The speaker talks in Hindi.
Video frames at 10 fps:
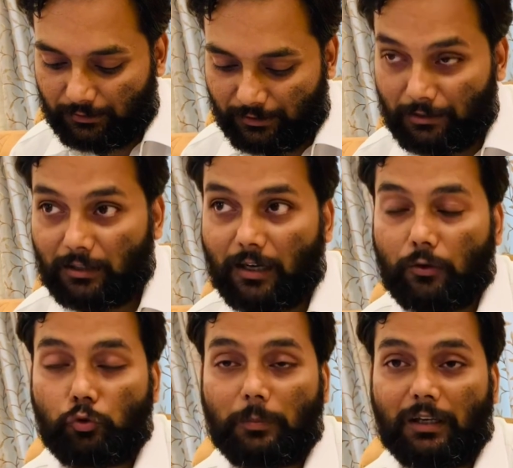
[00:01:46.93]
सिंगल
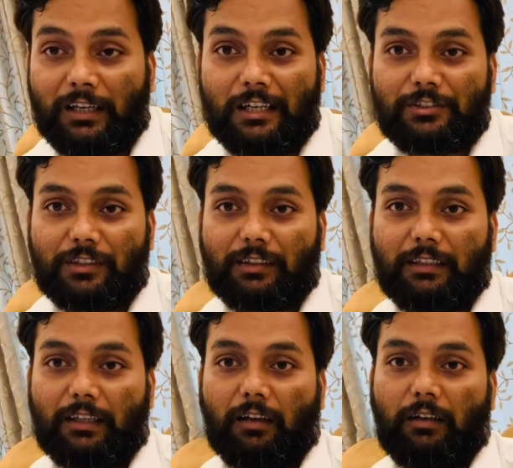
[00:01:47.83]
कानून में नहीं ला सकते
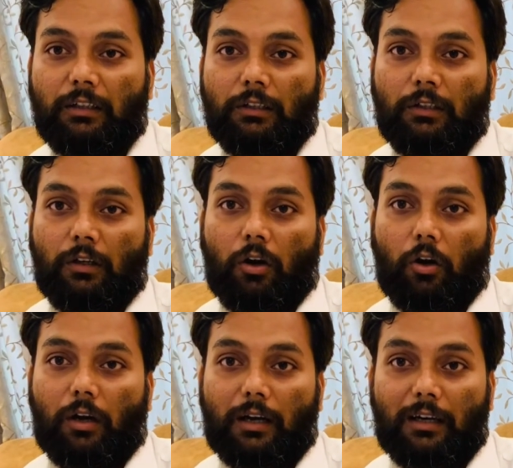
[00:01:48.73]
क्या
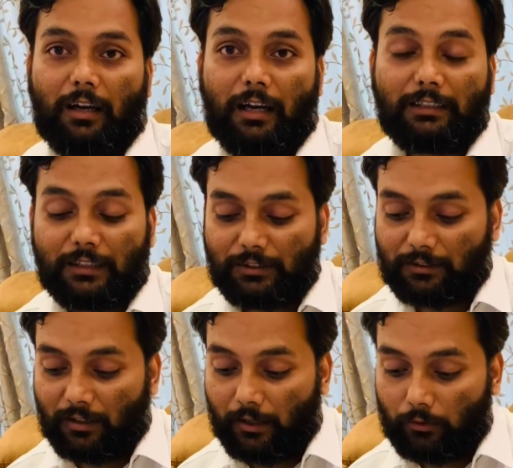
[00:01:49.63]
और अगर लाया जा
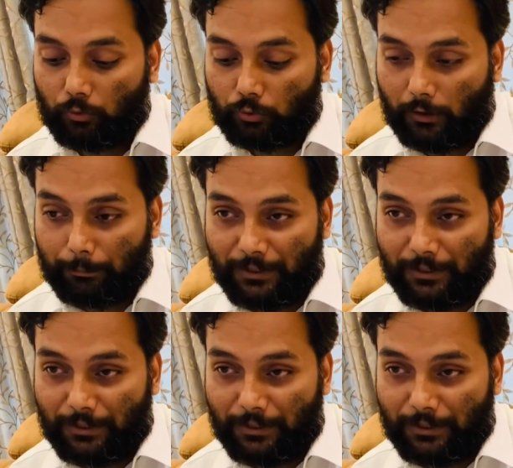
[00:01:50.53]
सकता है तो उसका